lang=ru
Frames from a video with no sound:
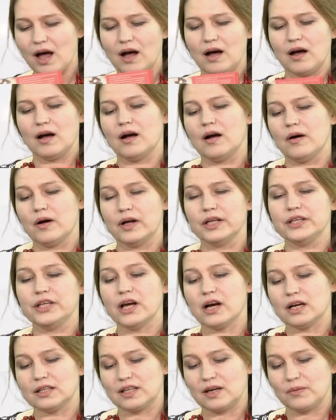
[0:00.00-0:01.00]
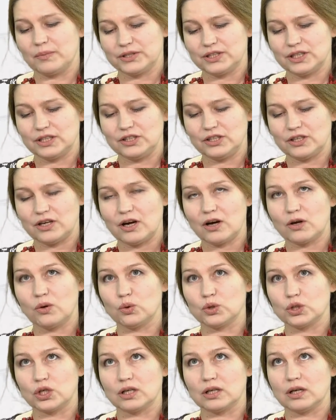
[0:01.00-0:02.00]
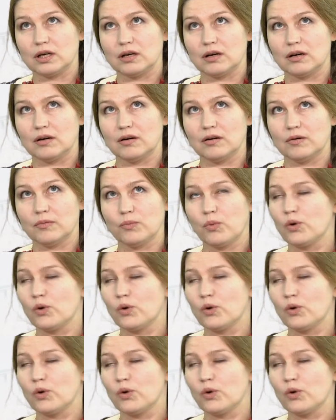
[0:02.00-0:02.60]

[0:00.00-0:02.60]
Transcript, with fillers: А, некоторым из этих игрушек э,